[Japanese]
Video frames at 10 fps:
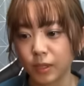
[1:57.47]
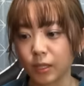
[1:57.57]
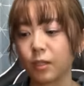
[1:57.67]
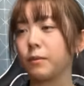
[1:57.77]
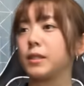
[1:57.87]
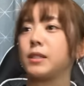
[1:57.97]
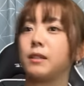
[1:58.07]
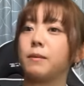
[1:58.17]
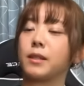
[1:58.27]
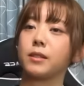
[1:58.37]
例えば
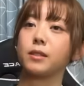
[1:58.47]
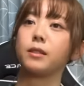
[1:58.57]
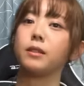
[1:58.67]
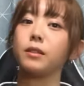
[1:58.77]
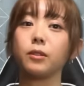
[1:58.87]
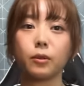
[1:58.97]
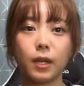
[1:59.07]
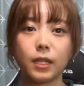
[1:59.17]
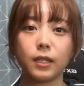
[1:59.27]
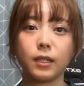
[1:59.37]
シーバスと
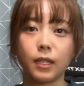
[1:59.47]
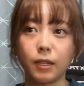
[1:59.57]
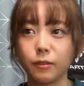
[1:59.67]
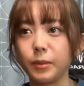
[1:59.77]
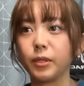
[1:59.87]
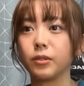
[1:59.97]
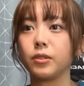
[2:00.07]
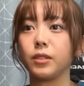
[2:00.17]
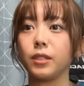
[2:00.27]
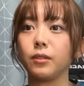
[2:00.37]
か行って海の
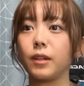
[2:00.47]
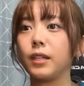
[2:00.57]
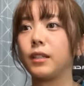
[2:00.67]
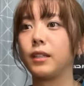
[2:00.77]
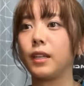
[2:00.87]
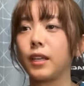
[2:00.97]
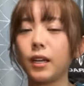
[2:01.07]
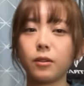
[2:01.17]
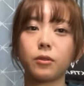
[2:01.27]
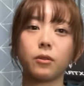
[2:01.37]
釣りとか行って
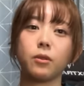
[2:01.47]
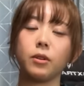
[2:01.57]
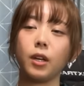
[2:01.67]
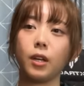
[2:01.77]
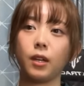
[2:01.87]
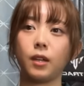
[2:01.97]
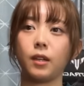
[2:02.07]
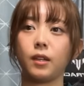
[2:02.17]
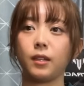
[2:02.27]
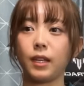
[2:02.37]
結構
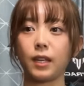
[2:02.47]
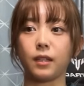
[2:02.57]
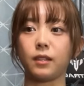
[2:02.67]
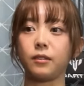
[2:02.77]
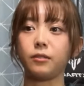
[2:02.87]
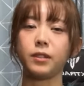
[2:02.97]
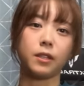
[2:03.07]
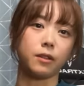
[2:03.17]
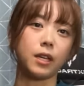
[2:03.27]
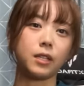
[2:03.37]
ね船
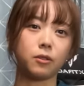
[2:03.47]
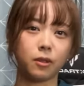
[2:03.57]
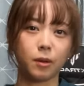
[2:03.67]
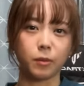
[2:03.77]
のへりとかも